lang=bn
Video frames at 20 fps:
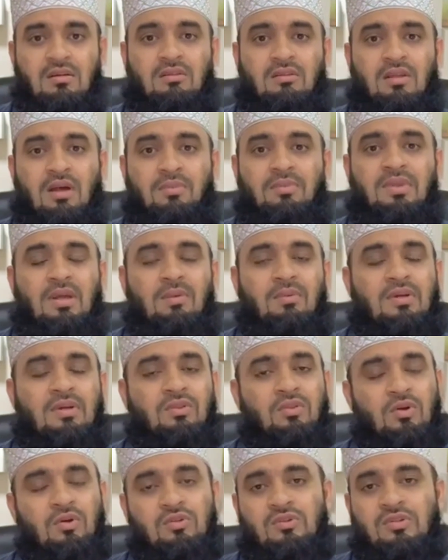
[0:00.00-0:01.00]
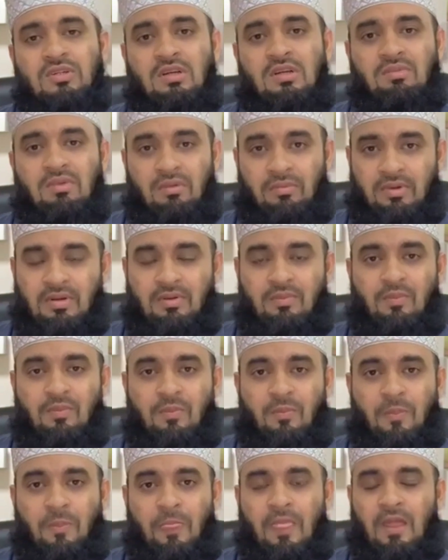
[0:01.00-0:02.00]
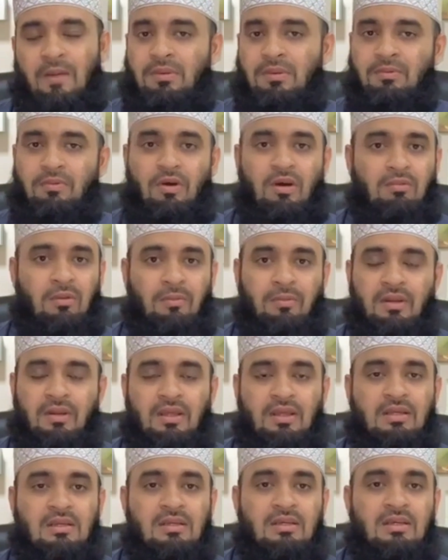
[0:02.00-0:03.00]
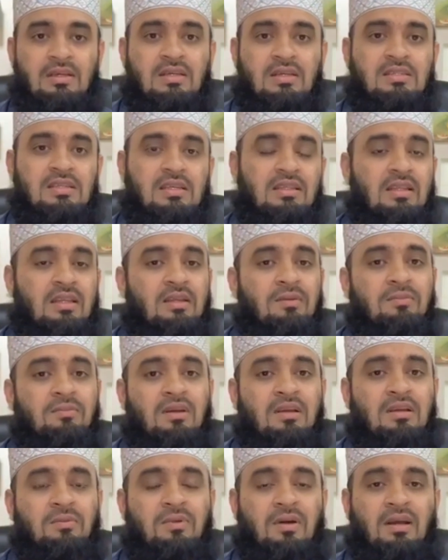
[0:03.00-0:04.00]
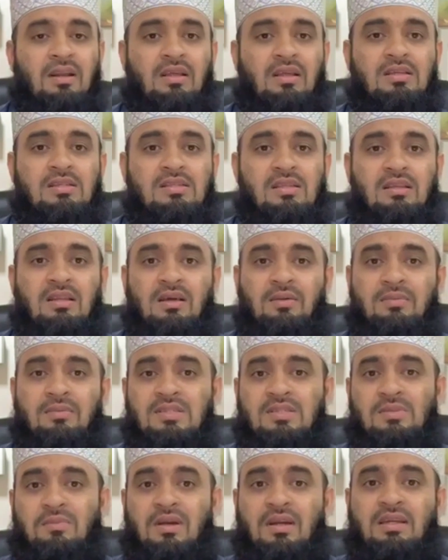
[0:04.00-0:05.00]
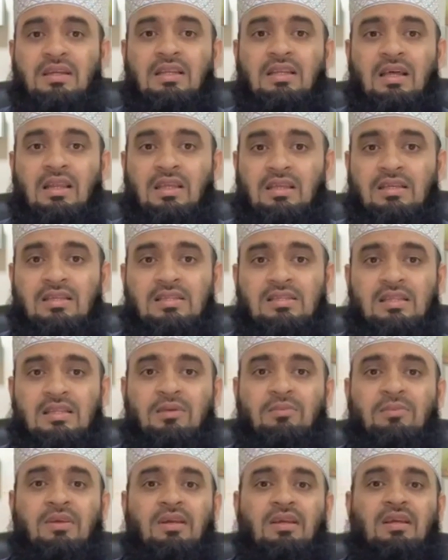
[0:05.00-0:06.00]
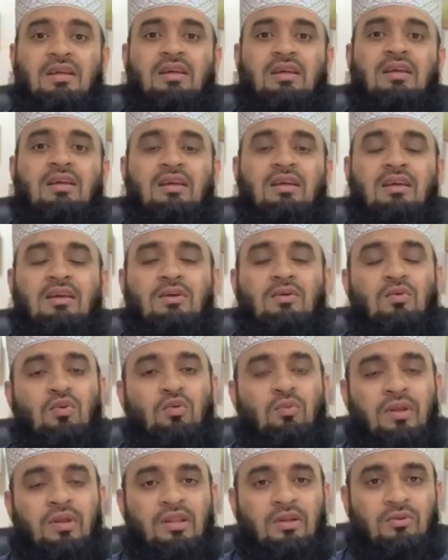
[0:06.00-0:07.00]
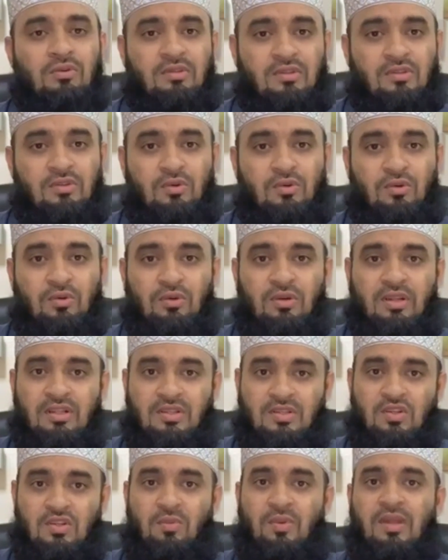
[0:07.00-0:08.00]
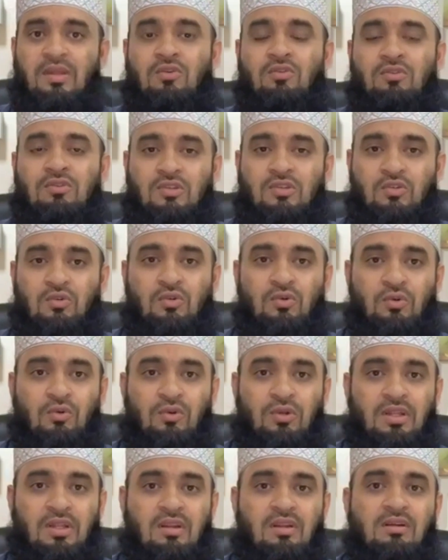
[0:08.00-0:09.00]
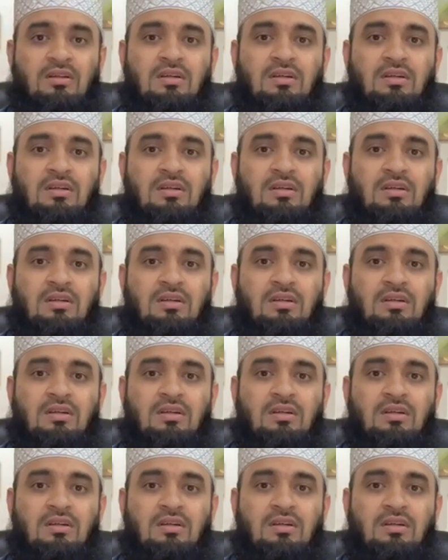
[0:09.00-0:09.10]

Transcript: তো আপনি আমাকে ধৈর্যশীল পাবেন আপনি ভয় পাবেন না সৈদান ইব্রাহিম আলহিসাল্লাম ইসমাইল আলহিসাল্লামকে কুরবানি করতে শুরু করলেন জবাই করতে শুরু করলেন